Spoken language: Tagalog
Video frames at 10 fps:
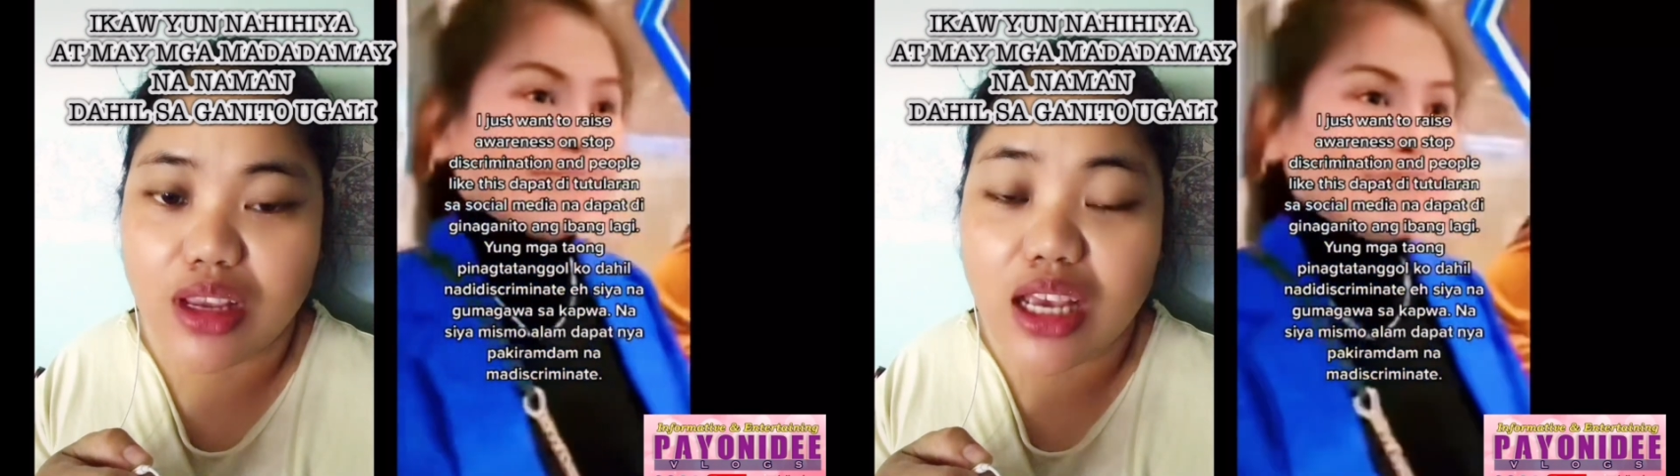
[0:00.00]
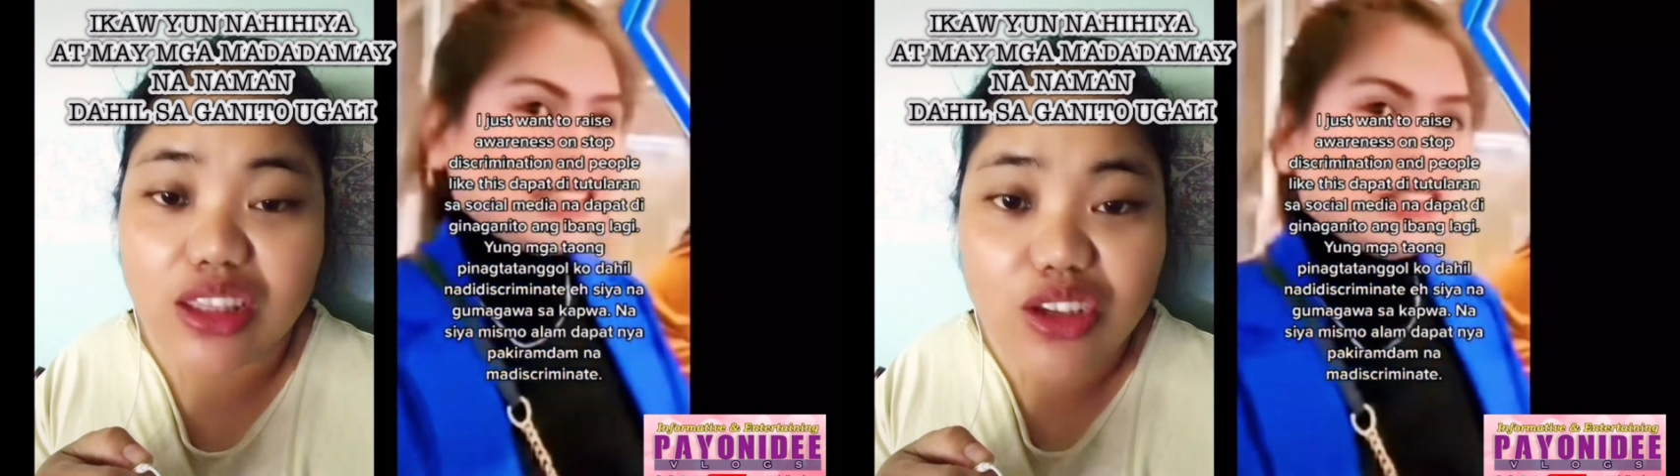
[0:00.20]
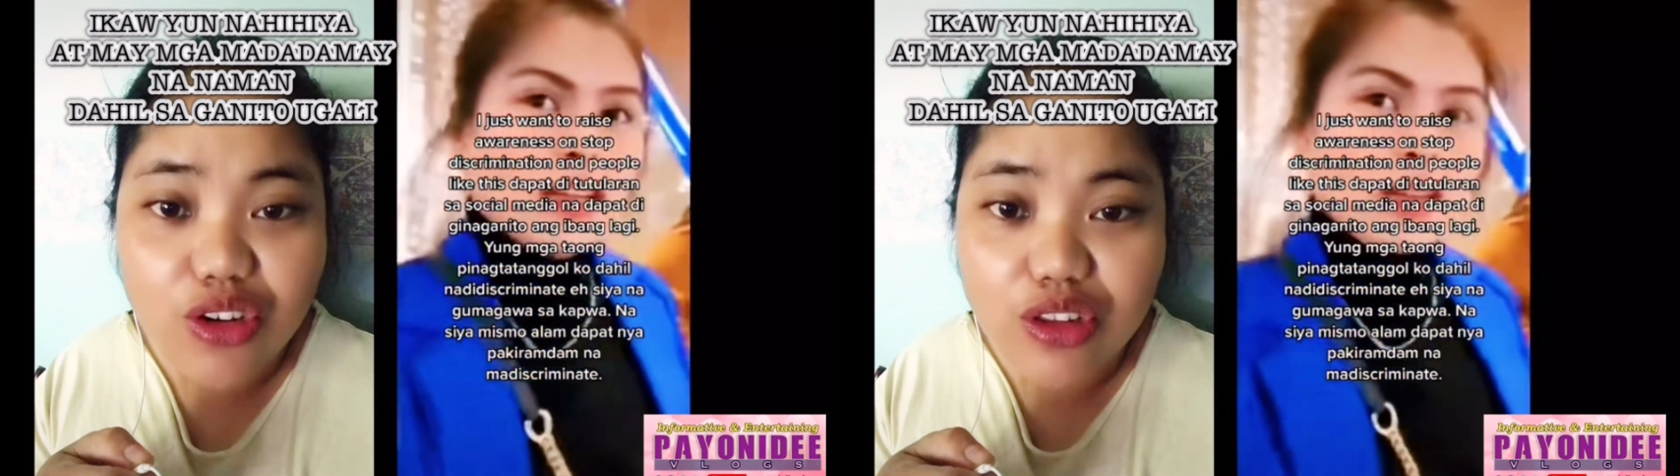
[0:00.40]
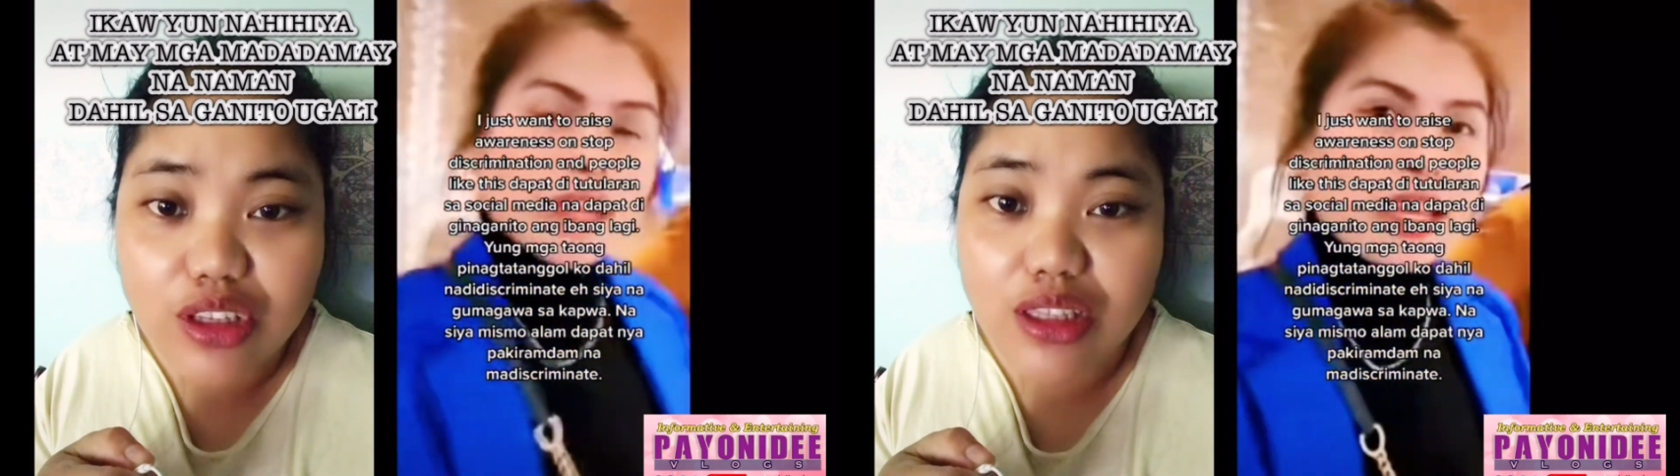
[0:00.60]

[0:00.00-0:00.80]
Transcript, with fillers: At yun,